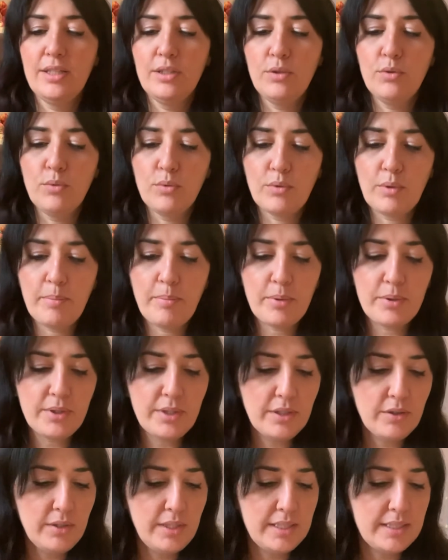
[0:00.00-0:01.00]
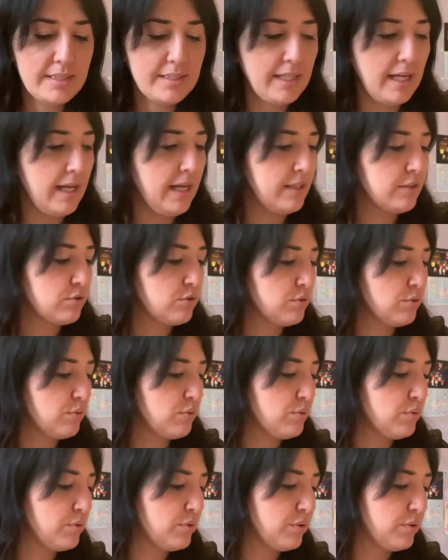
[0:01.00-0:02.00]
Dunque, protagonista
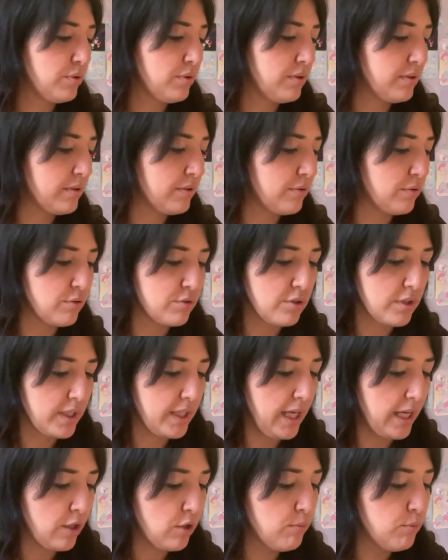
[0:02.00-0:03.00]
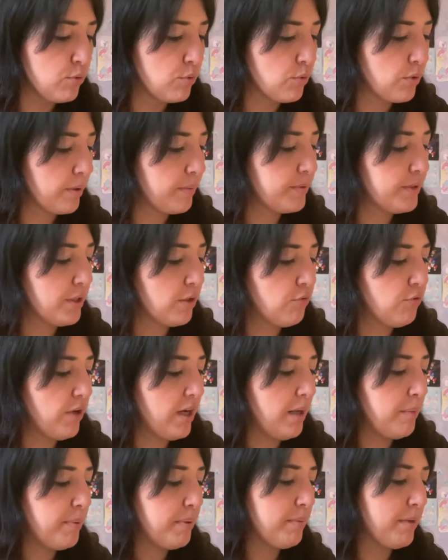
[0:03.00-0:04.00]
assoluto, non lo so chi è. Comunque, tiro fuori
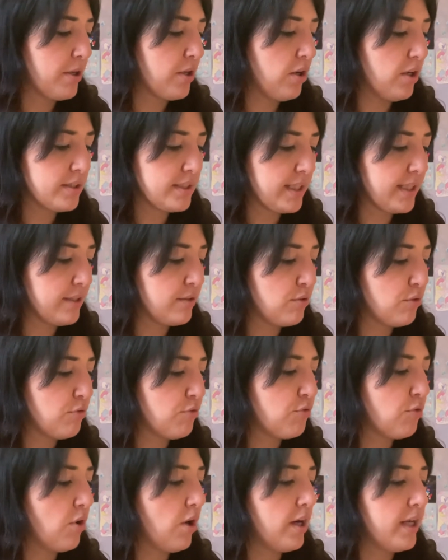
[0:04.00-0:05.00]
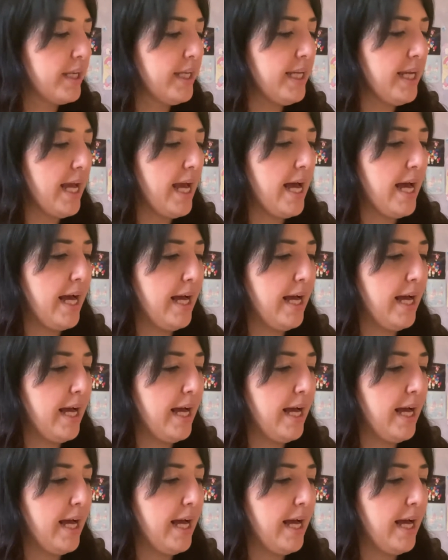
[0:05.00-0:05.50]
la prima cosa che tiro fuori è